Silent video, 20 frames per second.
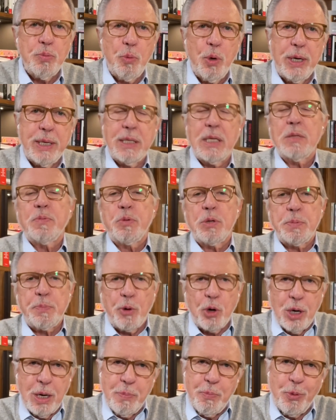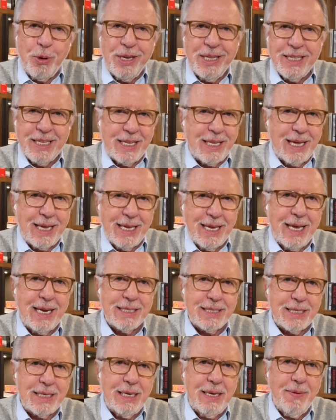muertes, pues por el puente de ayer,
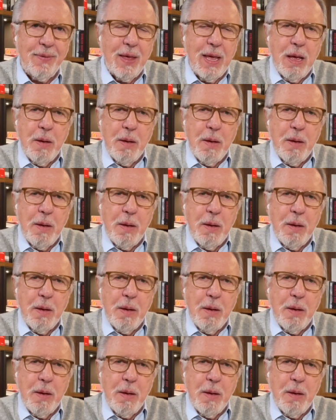¿sí?